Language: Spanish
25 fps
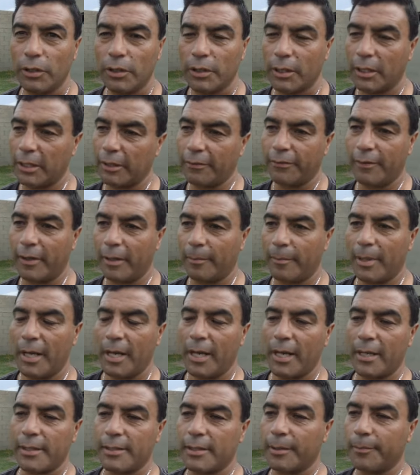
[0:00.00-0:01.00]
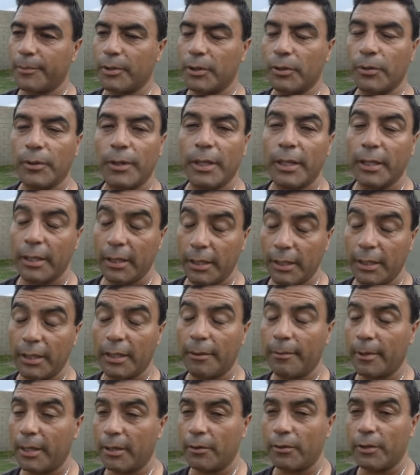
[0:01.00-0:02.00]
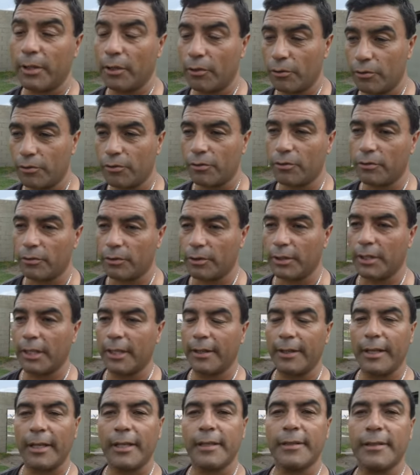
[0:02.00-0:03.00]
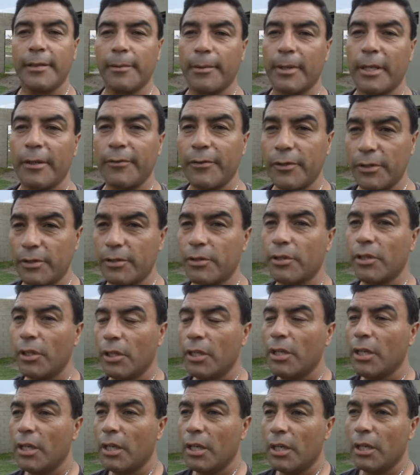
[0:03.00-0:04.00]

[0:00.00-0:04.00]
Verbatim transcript: desde farmacias, pinturería, varios negocios que le dan ese beneficio. Ah,